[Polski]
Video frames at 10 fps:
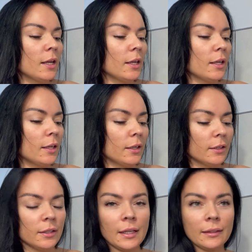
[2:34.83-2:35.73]
E,
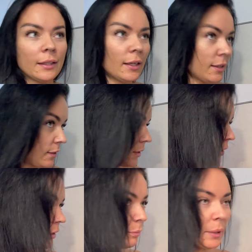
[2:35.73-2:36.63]
ja teraz,
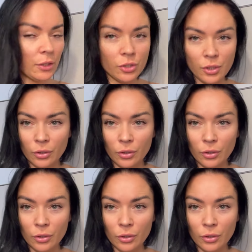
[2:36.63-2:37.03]
e, patrzcie,